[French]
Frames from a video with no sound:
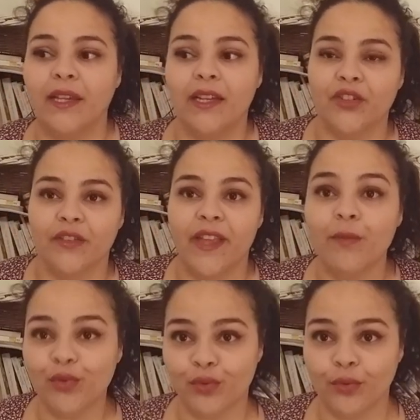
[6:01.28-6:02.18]
Les
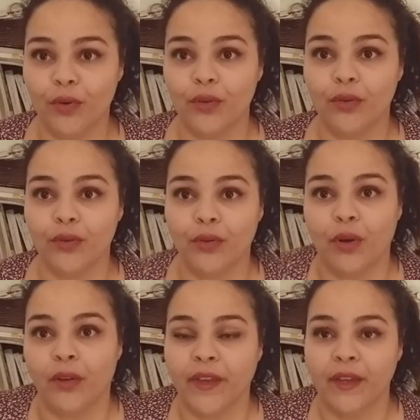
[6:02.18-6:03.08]
gendarmes sont euh,
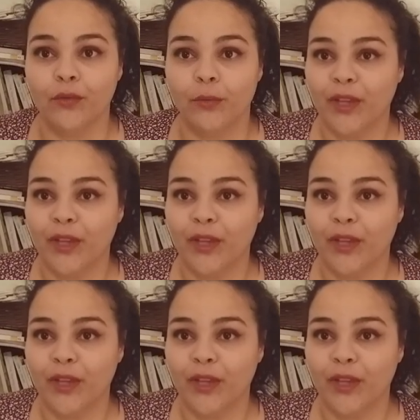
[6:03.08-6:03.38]
en train de